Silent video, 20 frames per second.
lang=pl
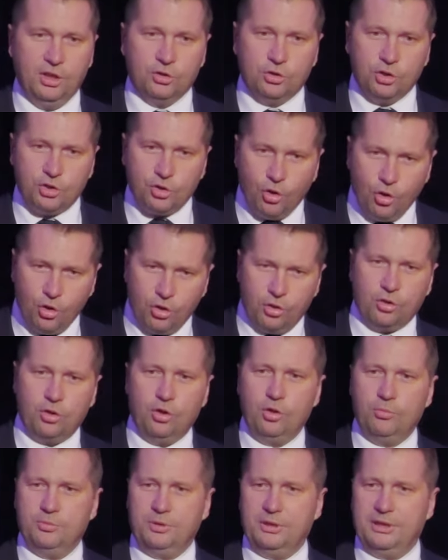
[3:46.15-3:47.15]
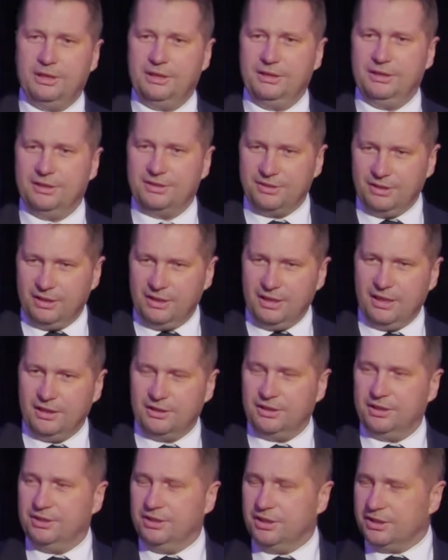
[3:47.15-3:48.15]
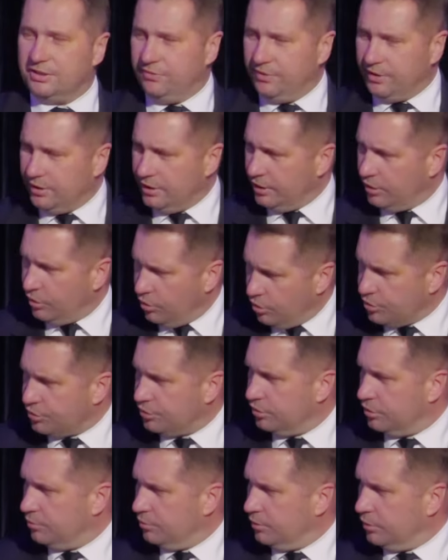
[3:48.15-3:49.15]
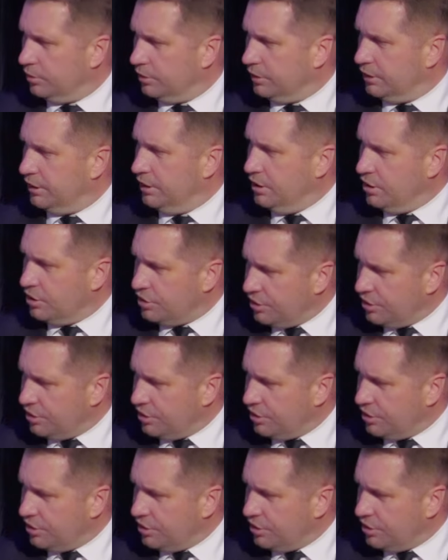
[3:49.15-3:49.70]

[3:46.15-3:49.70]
To jest ogromne zadanie, niezwykle kosztochłonne,